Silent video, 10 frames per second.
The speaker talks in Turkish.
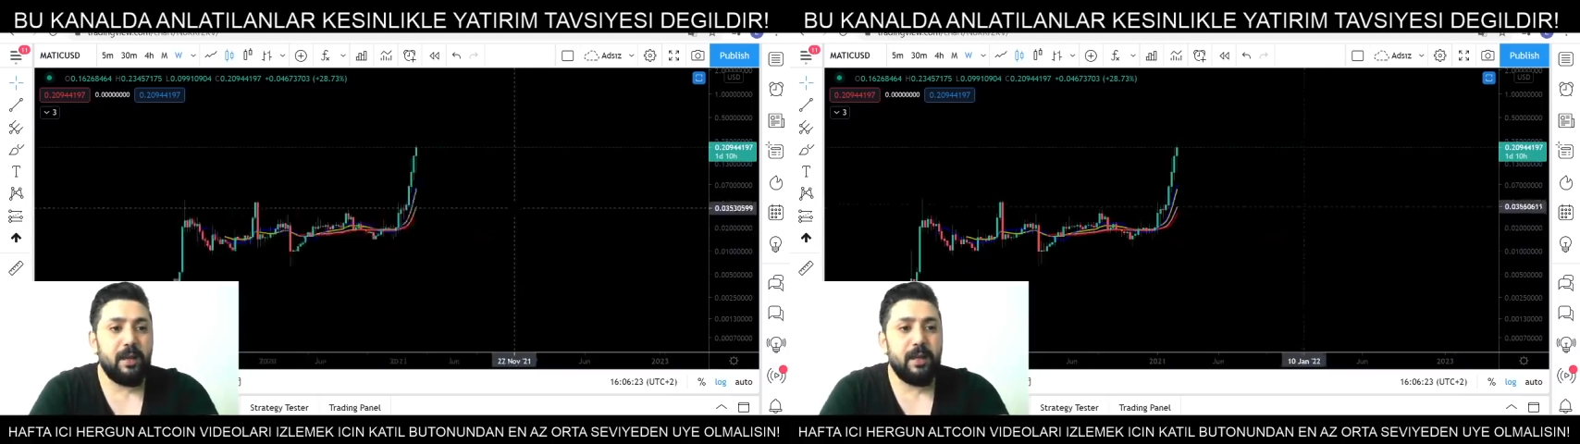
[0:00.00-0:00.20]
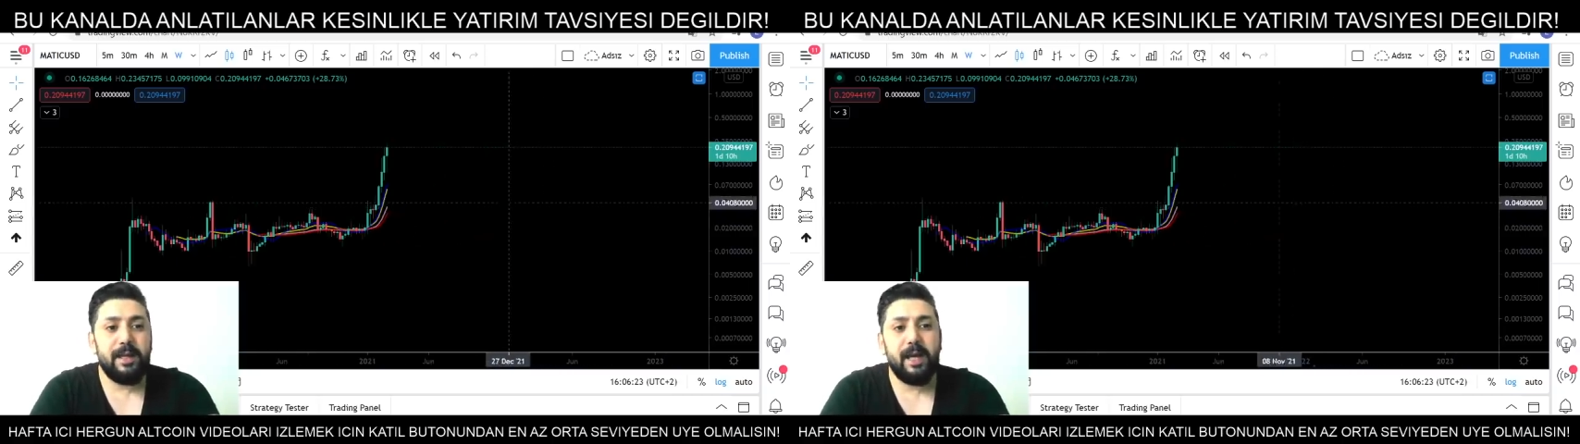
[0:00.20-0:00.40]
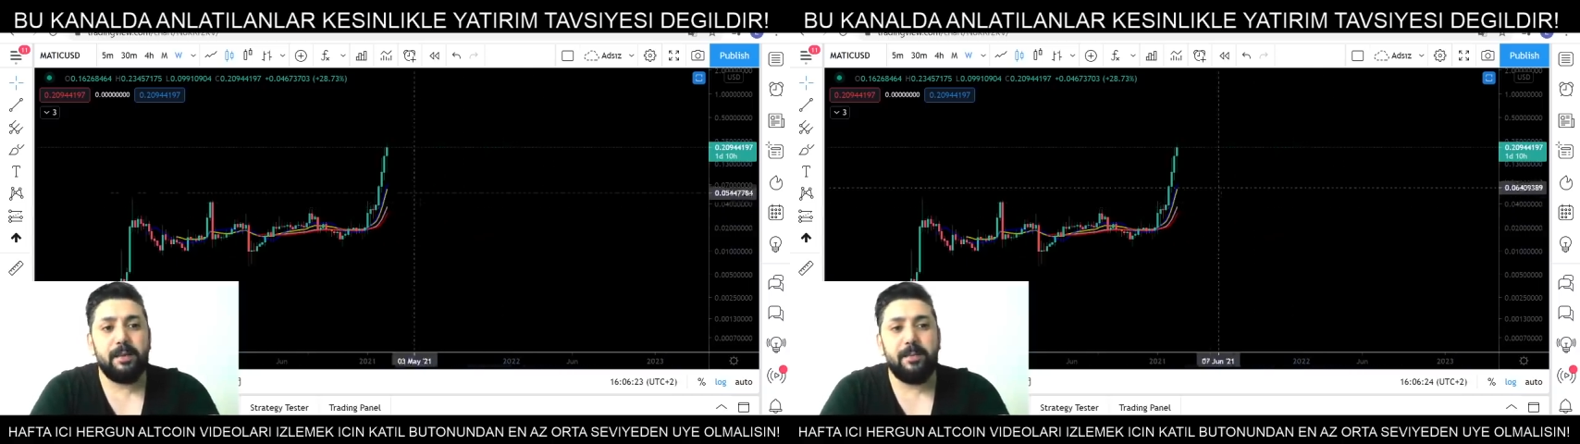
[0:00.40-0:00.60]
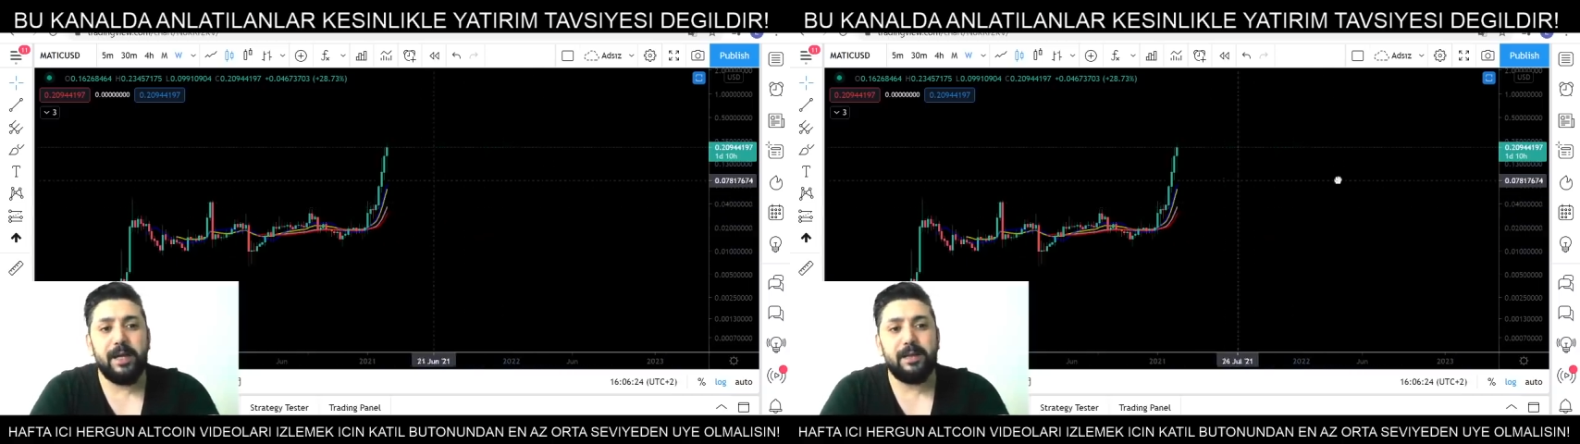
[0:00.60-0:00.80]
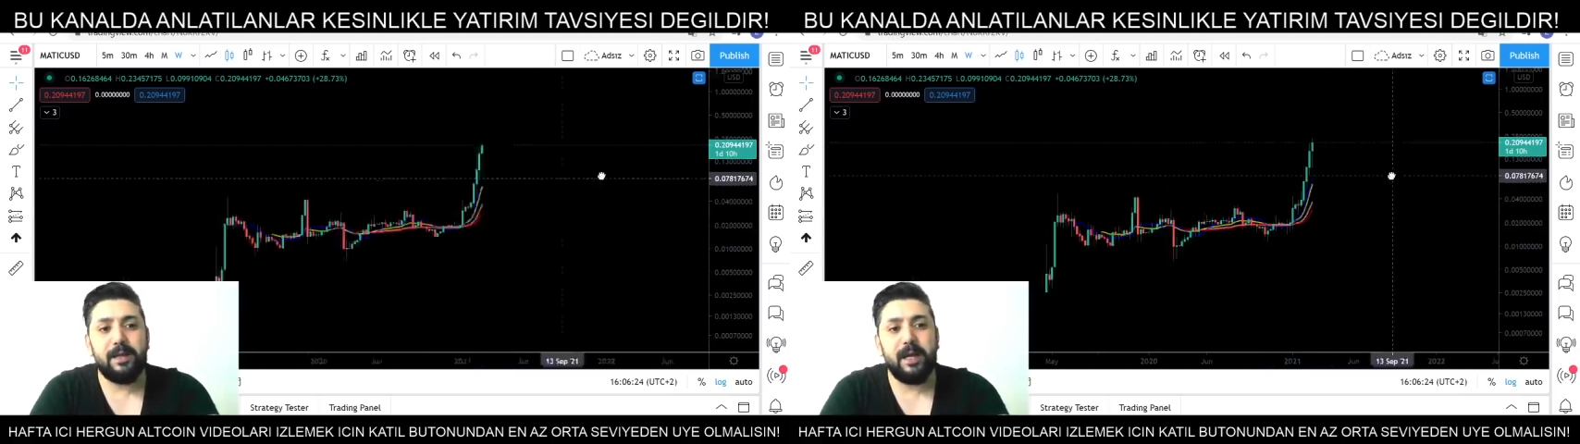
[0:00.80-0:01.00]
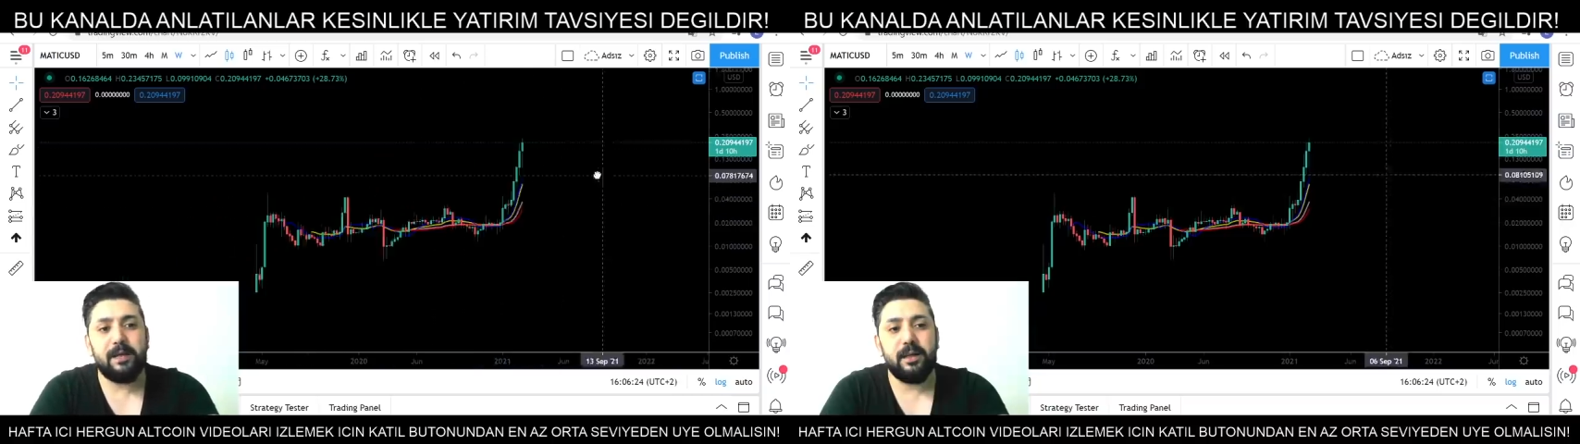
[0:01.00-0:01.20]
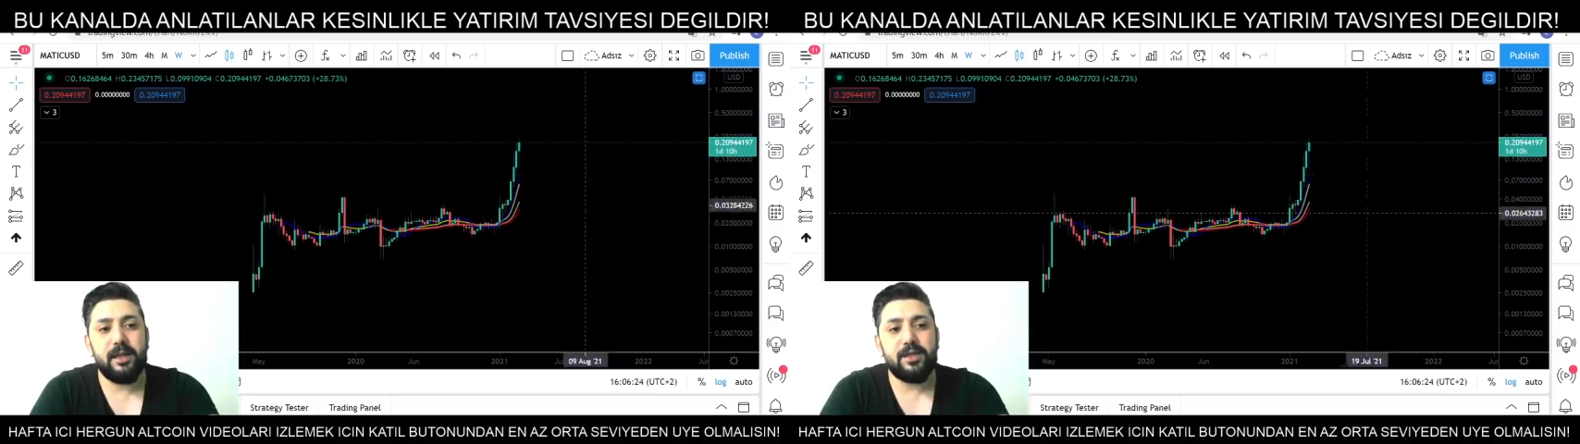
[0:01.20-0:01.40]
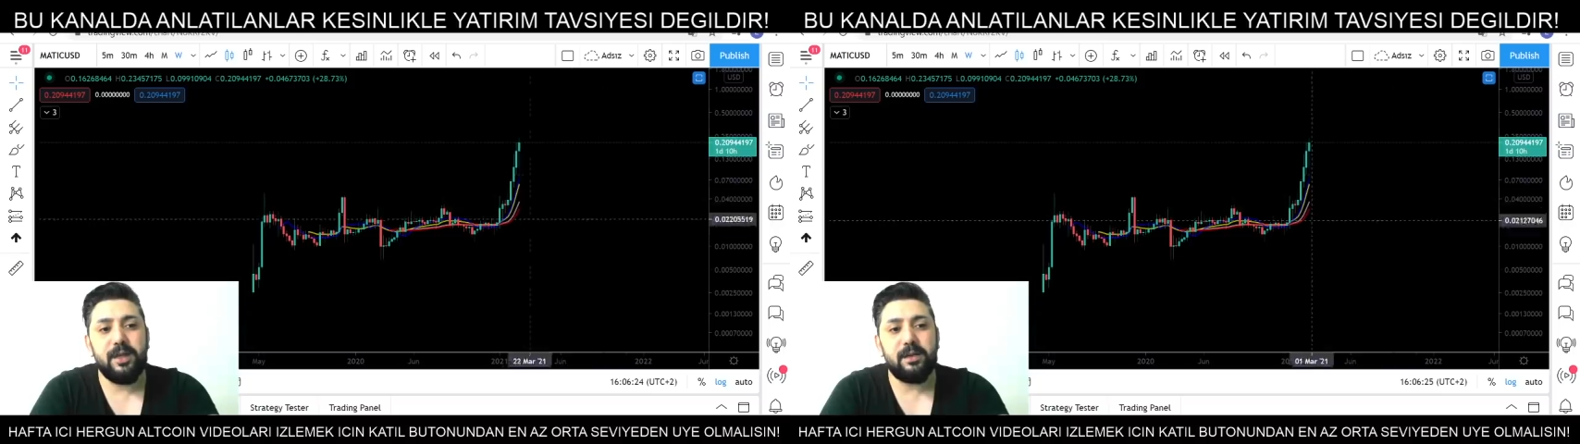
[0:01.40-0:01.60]
Yani matik
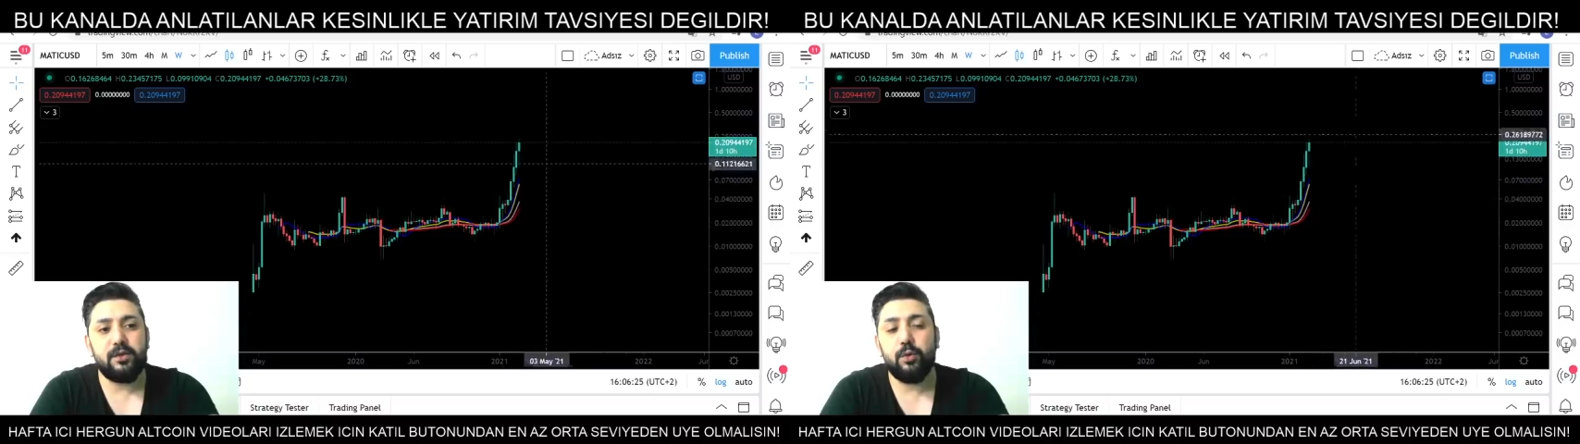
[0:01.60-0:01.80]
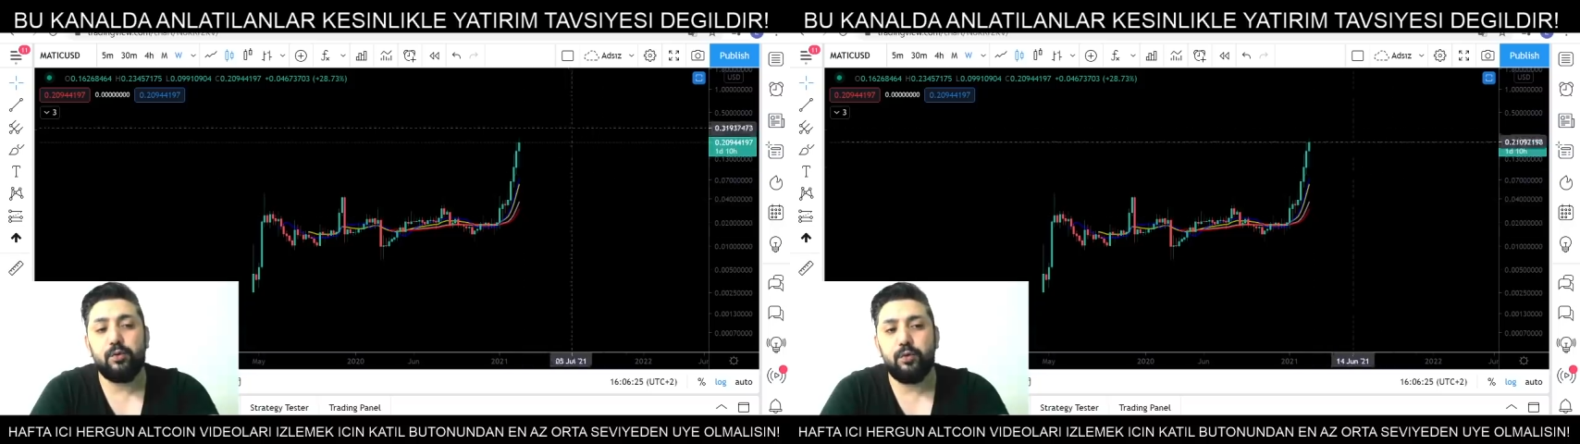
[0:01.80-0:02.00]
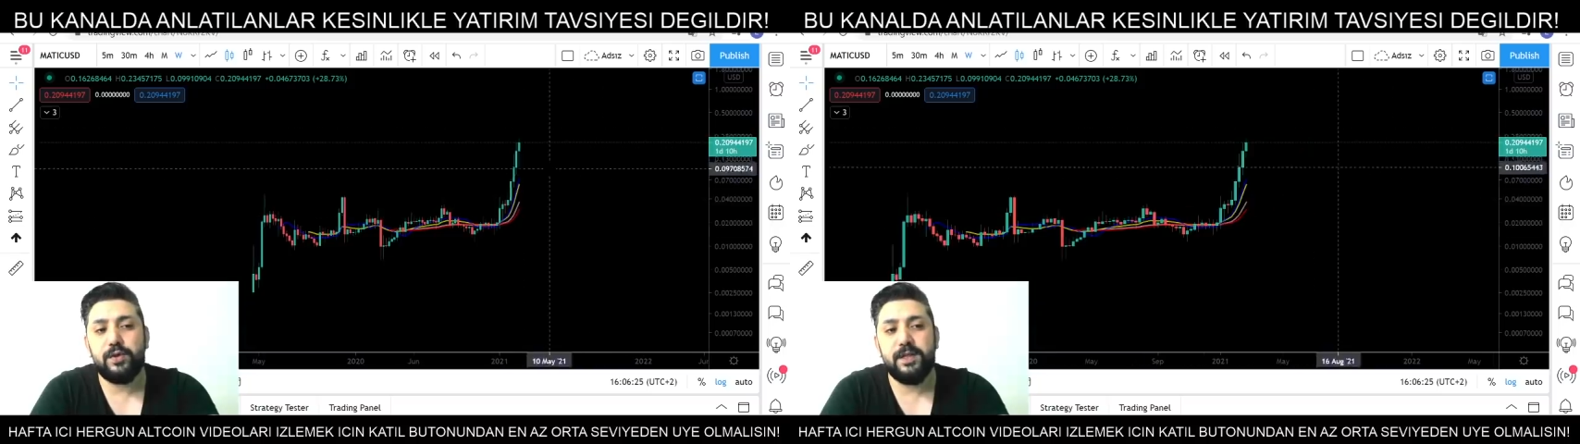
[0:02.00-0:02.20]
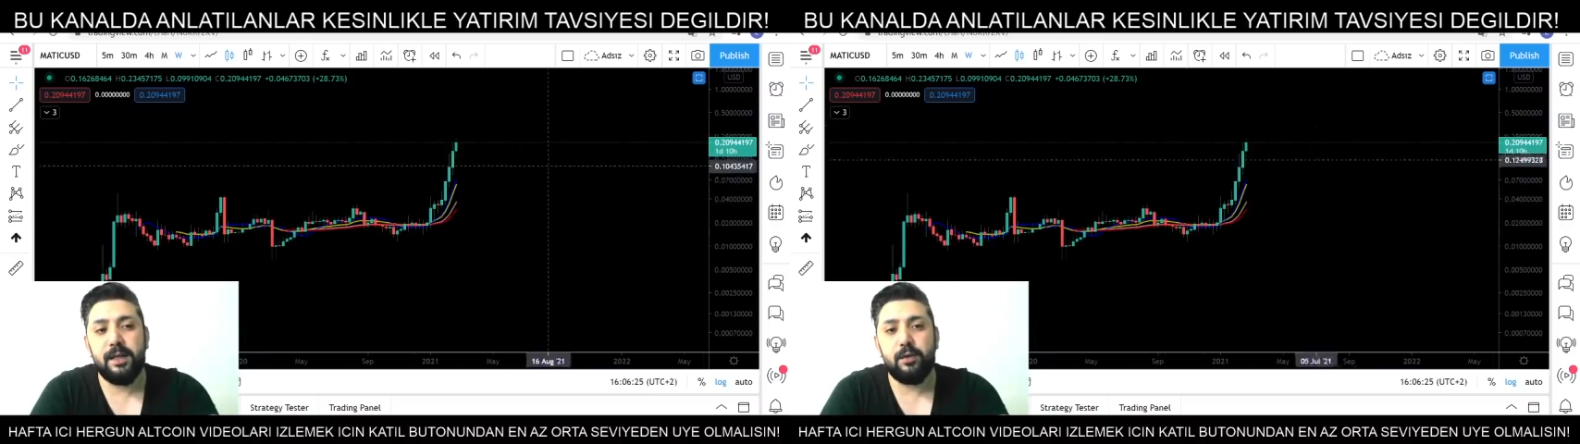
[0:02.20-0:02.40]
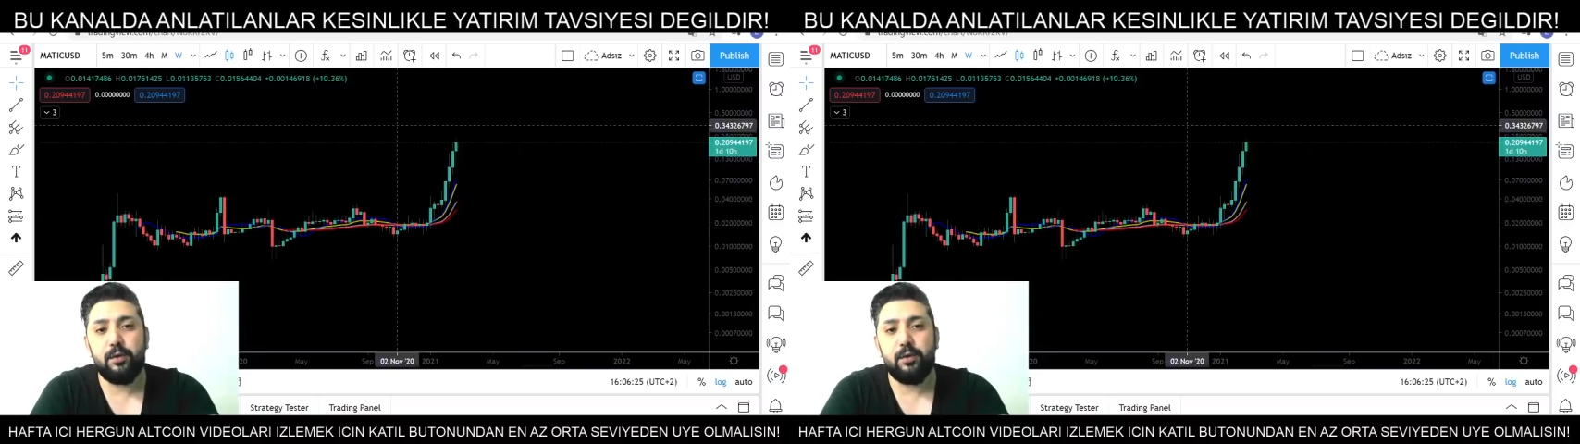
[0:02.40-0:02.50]
arkadaşlar çok yükseldi